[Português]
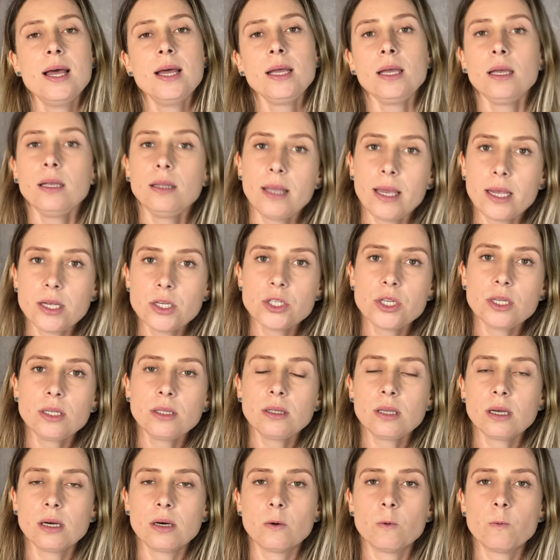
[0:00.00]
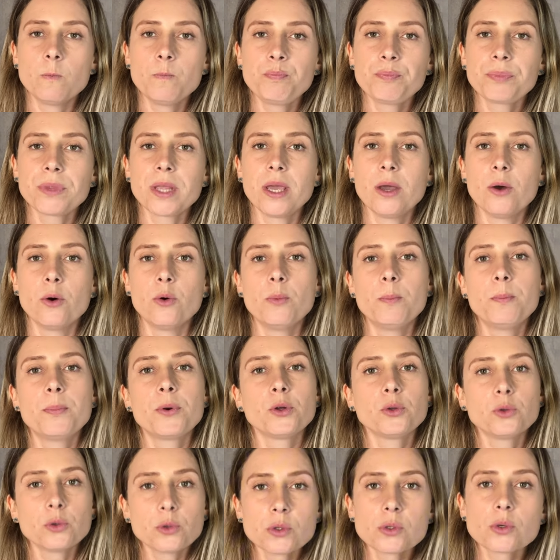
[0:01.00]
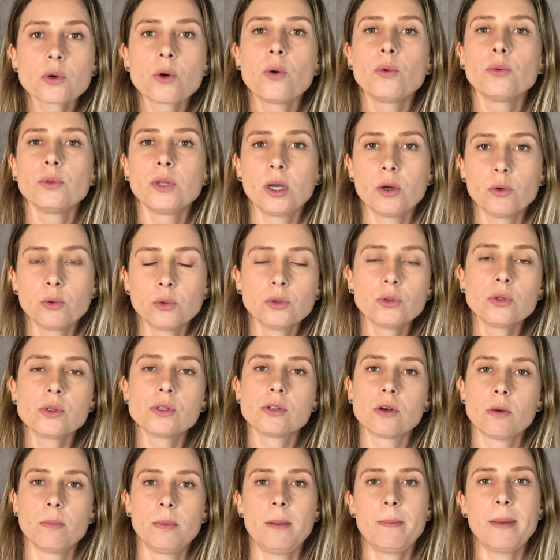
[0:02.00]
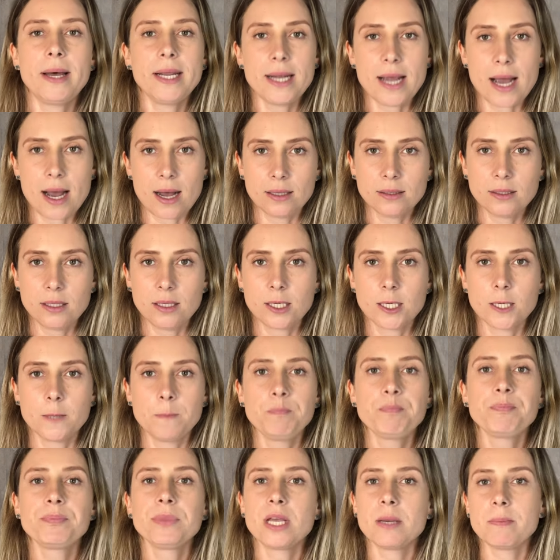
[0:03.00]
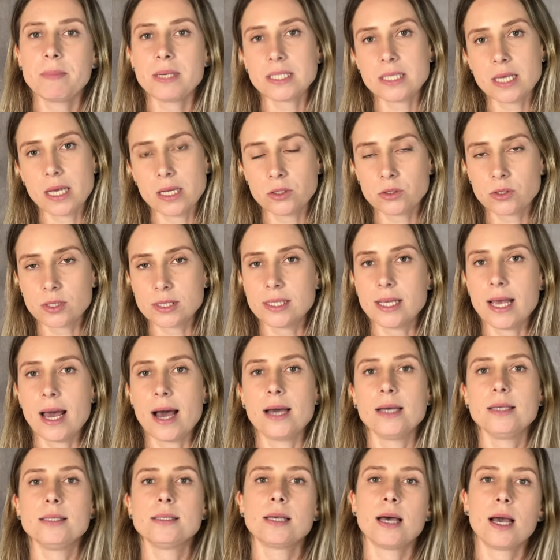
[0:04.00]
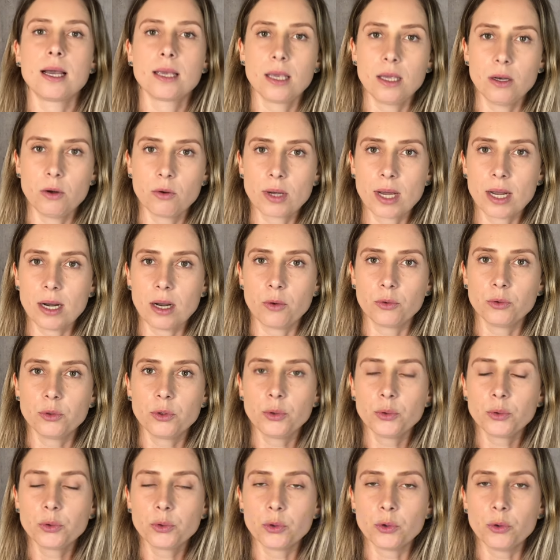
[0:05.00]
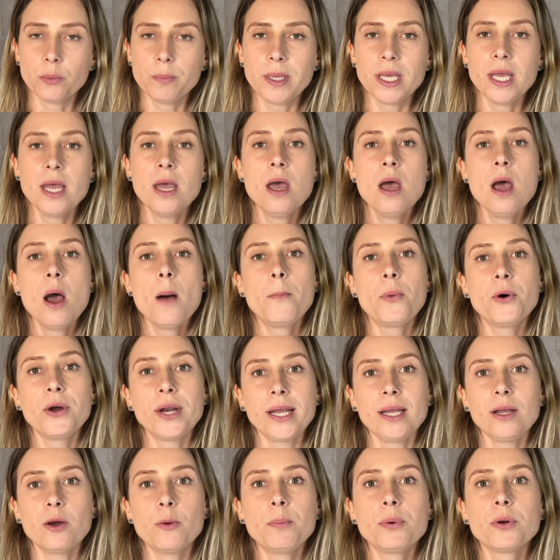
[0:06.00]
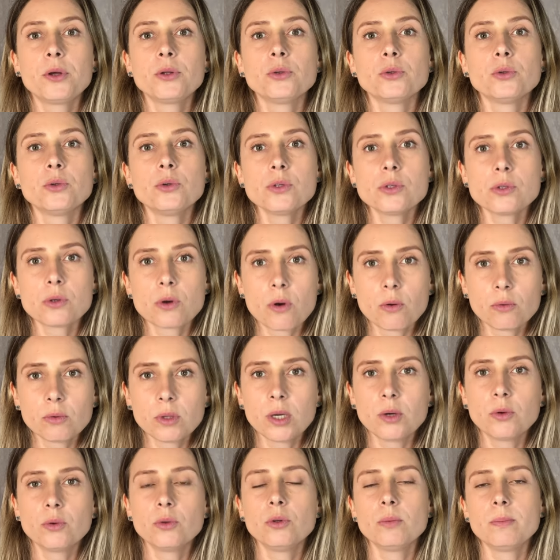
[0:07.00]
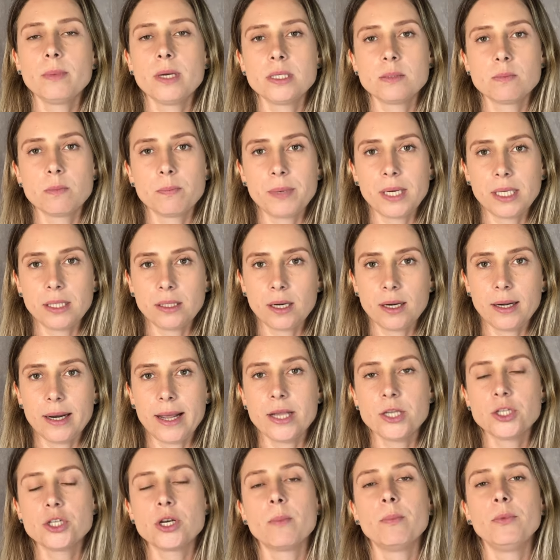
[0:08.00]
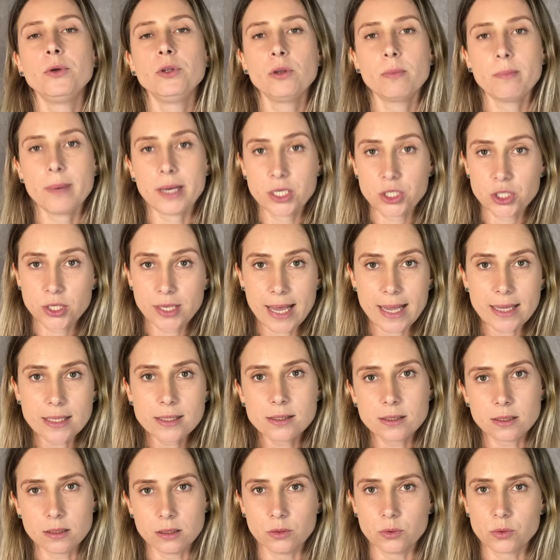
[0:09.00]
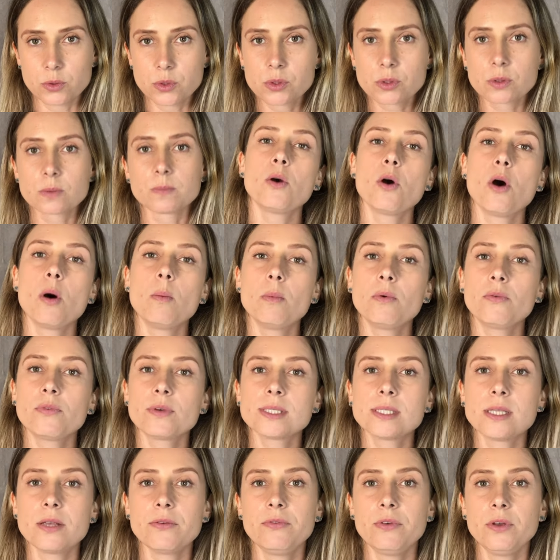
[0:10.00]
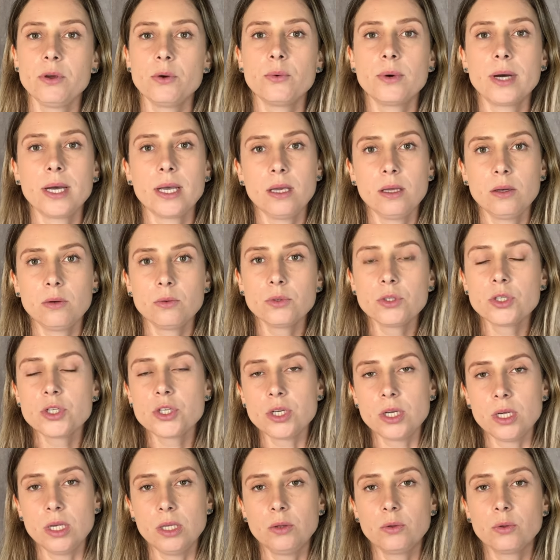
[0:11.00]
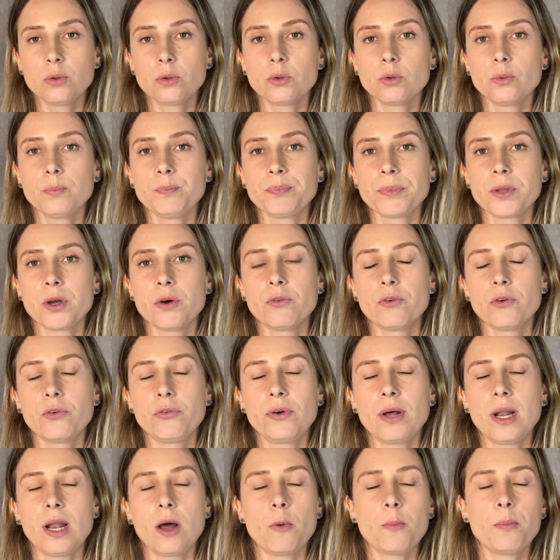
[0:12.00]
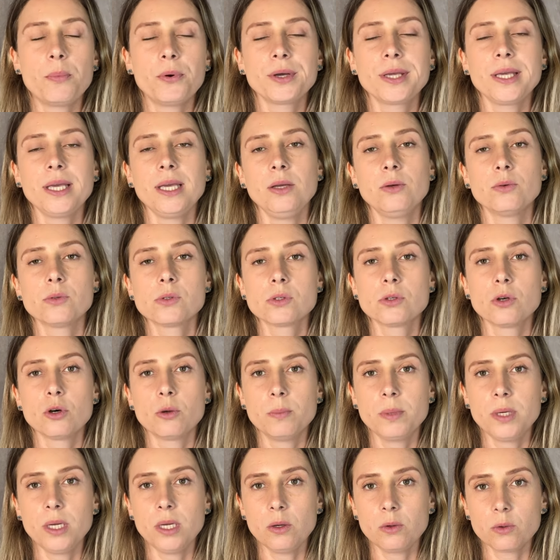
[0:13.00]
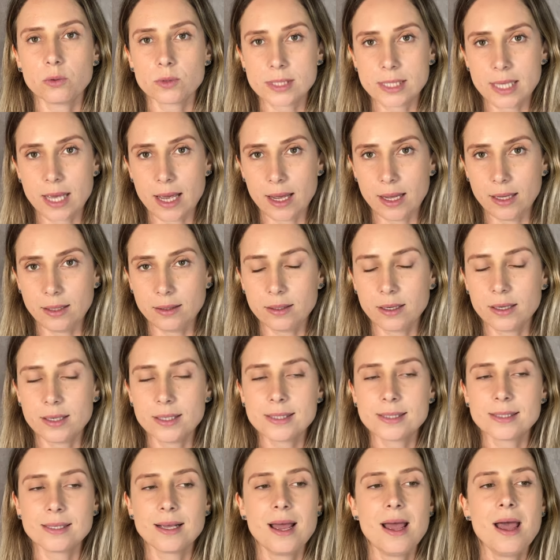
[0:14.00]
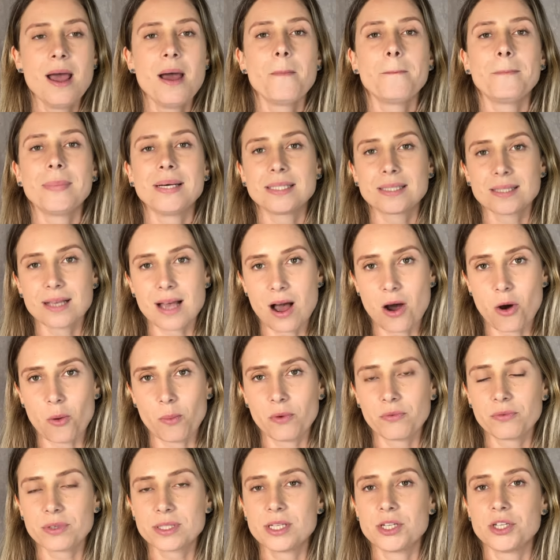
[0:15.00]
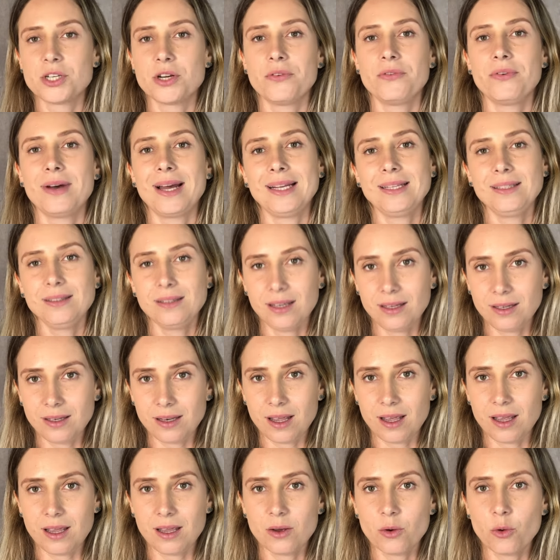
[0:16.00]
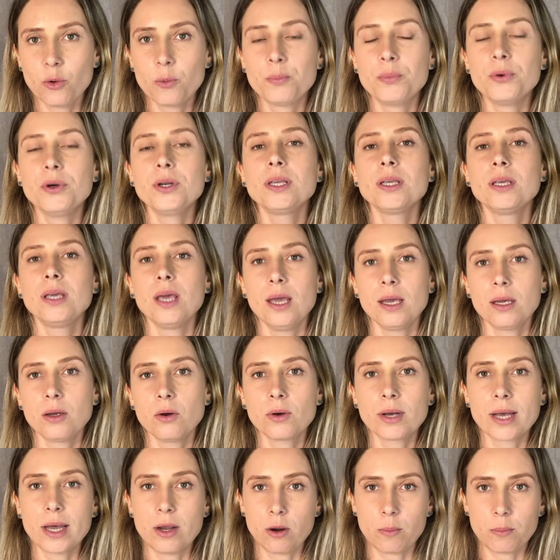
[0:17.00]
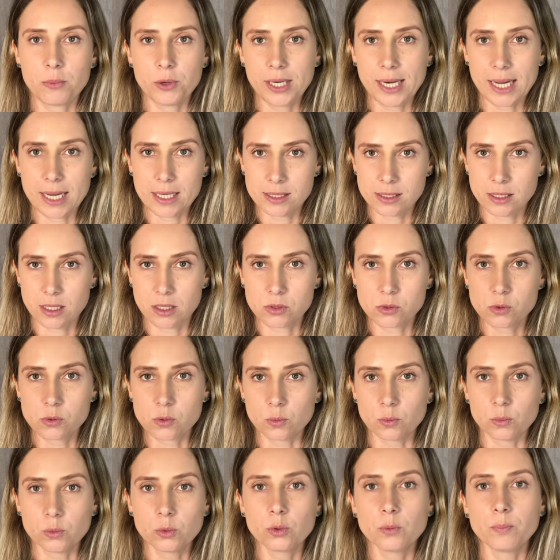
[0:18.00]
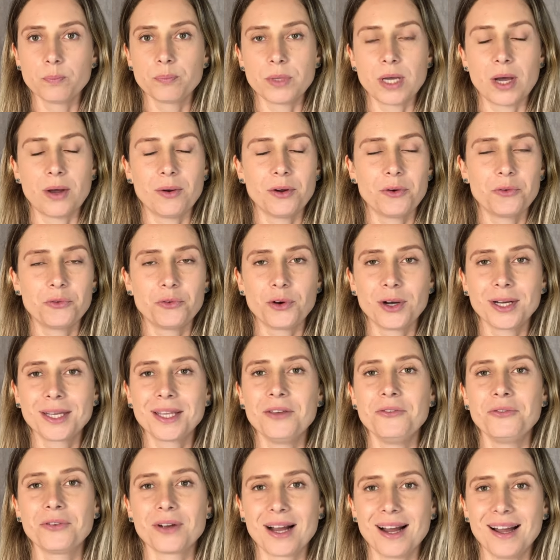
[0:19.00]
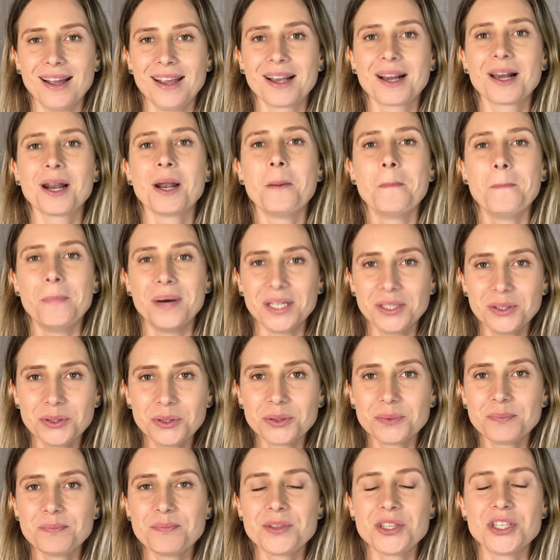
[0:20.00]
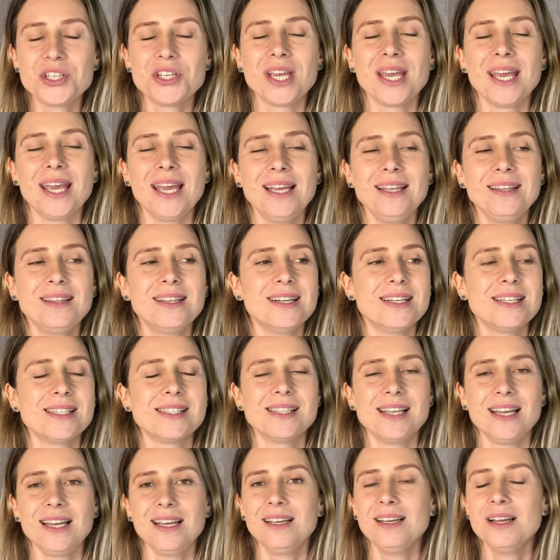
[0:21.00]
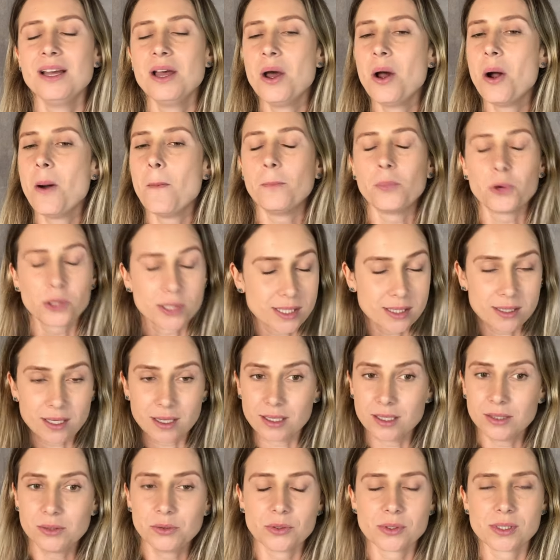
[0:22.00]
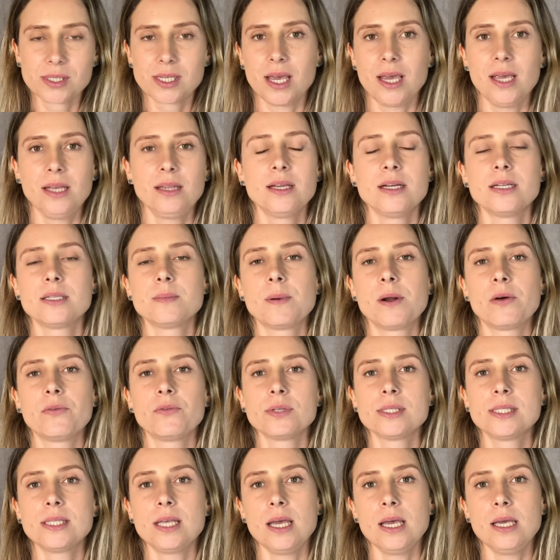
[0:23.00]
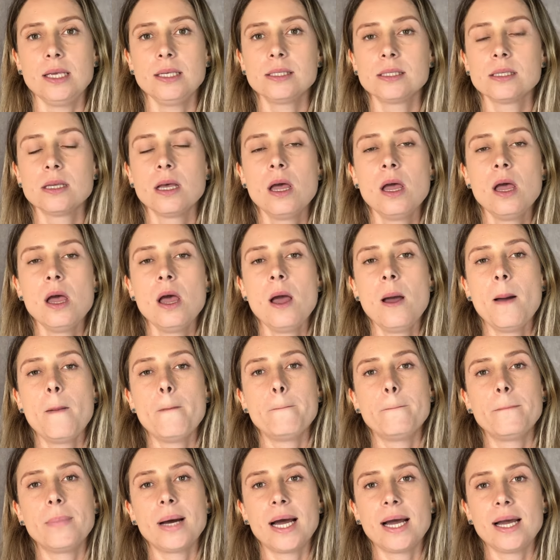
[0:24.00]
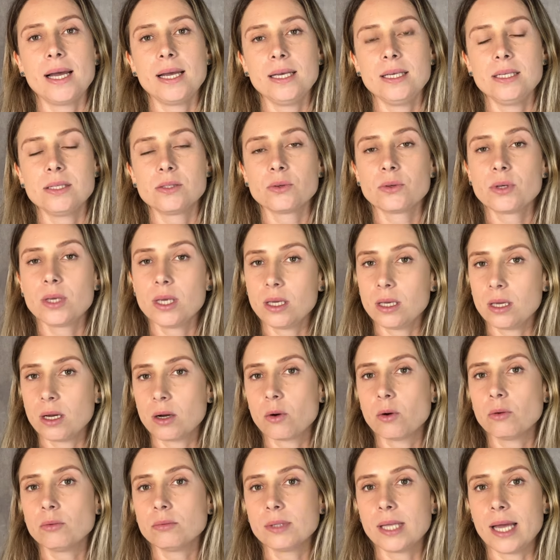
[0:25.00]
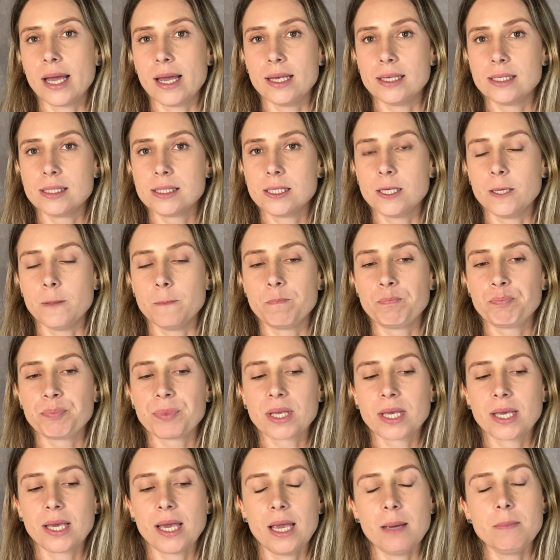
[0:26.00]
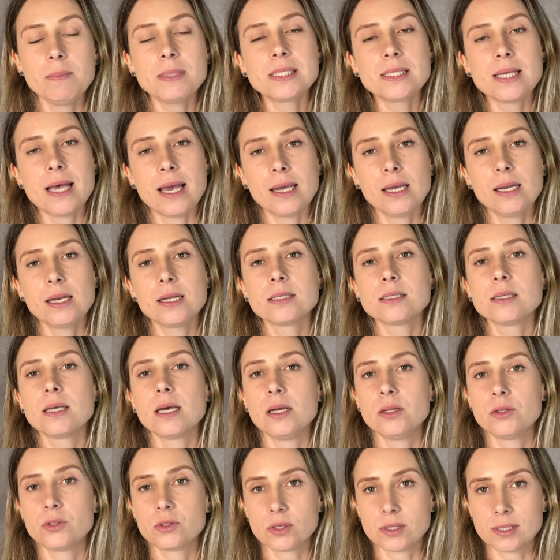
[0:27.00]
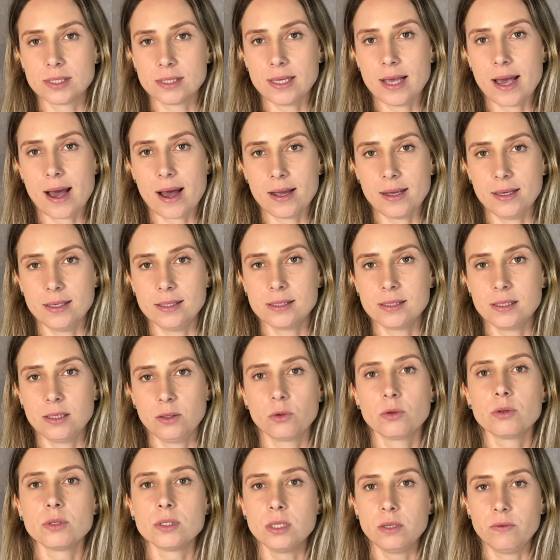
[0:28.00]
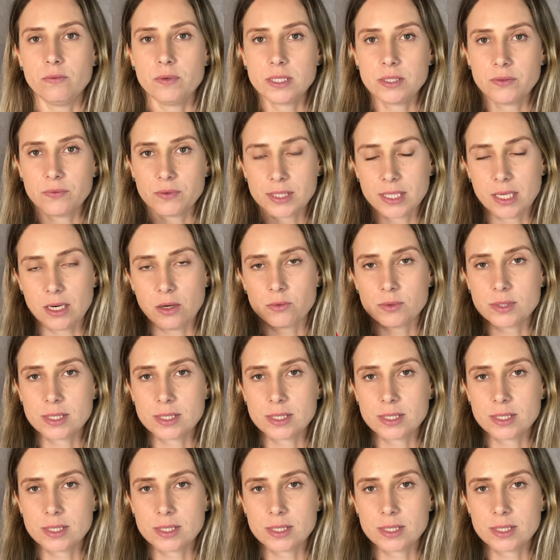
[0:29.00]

E desde então eu produzo conteúdo sobre a bariátrica nas minhas redes sociais, aqui no canal do YouTube. Porém, eu produzo conteúdo mesmo para internet há muito mais de 10 anos. Como você viu aí no título, eu vou falar um pouquinho sobre os haters, mas calma, você já vai entender o porquê que eu quero abordar esse assunto, tá? Eu não vou aqui ficar reclamando de haters nem mostrando os haters para vocês, mas o que, que acontece? Quem me segue nas redes sociais, inclusive se você não